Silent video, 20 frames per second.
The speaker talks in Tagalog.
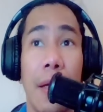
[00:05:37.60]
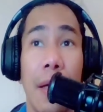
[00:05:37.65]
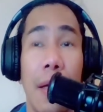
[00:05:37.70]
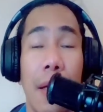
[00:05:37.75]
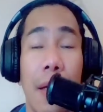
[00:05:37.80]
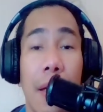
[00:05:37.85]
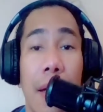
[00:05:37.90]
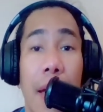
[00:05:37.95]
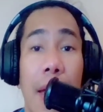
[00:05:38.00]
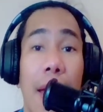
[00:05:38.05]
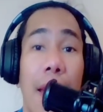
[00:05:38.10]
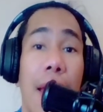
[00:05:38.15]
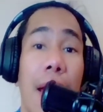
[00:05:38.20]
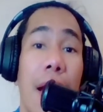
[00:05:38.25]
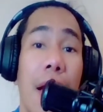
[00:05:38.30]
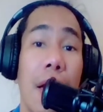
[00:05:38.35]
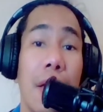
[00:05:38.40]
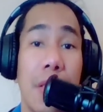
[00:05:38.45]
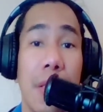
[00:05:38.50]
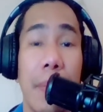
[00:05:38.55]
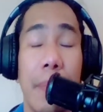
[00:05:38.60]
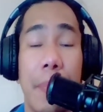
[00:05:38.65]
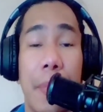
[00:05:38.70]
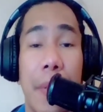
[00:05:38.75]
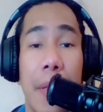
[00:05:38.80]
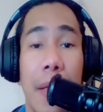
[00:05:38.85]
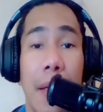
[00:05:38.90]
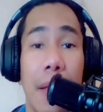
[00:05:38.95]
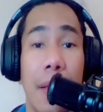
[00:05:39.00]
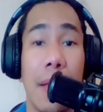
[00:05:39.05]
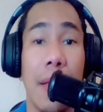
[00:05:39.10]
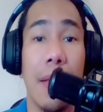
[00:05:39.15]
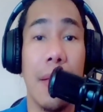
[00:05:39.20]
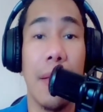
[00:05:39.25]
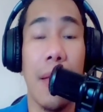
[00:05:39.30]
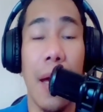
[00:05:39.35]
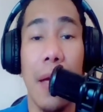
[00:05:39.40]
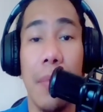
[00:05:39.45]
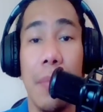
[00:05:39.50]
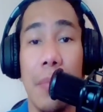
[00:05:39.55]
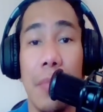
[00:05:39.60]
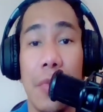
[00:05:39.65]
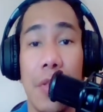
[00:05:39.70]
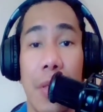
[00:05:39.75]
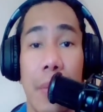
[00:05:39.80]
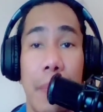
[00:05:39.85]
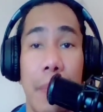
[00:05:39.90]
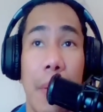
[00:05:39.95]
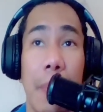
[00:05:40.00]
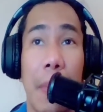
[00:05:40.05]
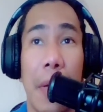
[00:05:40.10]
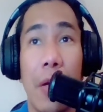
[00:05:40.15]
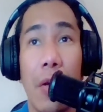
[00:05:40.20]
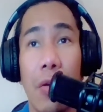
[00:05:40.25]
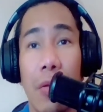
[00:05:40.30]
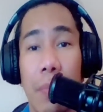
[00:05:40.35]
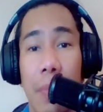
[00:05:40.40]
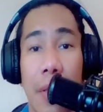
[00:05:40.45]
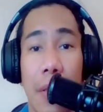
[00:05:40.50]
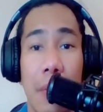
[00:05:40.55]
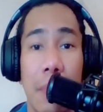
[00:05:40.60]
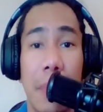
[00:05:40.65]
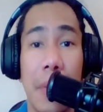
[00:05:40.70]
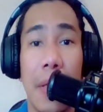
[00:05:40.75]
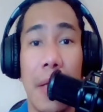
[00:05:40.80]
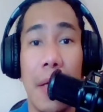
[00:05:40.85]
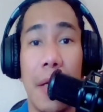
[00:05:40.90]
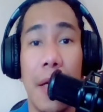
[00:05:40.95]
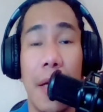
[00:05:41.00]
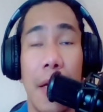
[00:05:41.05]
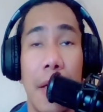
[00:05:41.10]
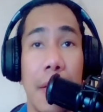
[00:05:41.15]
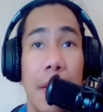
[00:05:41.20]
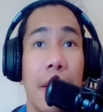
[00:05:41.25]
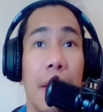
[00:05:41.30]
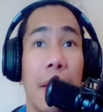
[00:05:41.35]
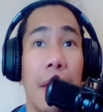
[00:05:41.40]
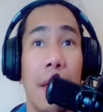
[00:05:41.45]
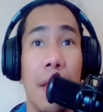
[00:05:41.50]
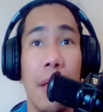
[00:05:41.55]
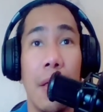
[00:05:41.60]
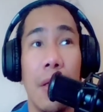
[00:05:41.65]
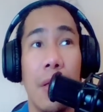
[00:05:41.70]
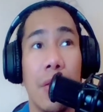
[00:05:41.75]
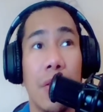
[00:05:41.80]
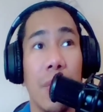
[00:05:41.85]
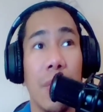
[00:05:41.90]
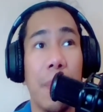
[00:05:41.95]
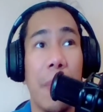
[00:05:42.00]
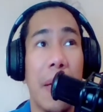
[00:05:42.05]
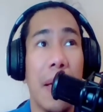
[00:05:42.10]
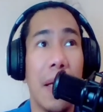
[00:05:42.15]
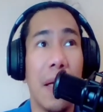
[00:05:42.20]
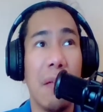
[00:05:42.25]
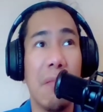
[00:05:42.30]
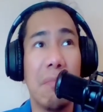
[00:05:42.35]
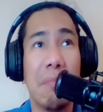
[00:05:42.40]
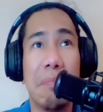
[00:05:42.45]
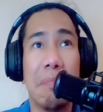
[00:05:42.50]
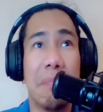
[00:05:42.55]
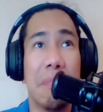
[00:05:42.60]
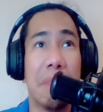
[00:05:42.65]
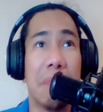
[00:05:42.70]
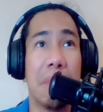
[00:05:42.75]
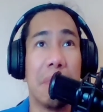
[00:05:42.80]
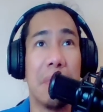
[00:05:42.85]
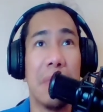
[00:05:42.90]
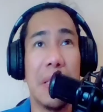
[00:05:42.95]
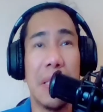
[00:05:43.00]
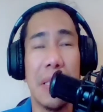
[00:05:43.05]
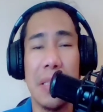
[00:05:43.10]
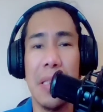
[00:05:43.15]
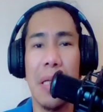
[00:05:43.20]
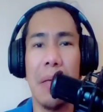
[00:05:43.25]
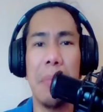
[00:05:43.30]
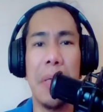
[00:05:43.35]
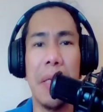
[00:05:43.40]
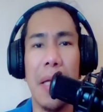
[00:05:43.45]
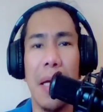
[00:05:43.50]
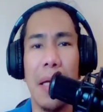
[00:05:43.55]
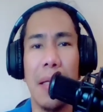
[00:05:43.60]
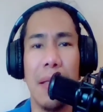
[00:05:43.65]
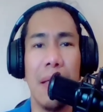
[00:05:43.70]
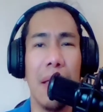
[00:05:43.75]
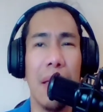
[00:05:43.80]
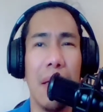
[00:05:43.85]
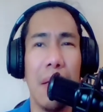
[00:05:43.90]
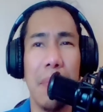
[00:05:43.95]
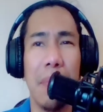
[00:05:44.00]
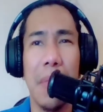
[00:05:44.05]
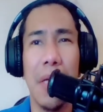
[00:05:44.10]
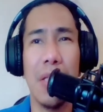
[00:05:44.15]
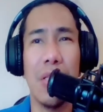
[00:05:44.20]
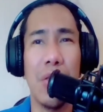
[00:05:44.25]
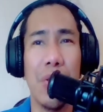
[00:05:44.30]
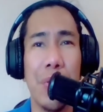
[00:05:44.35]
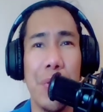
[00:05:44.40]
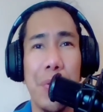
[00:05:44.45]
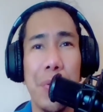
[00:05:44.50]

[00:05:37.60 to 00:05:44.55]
kaya lang, syempre, at that time, syempre, panahon pa ng PRRD. So, parang masasabi natin na medyo,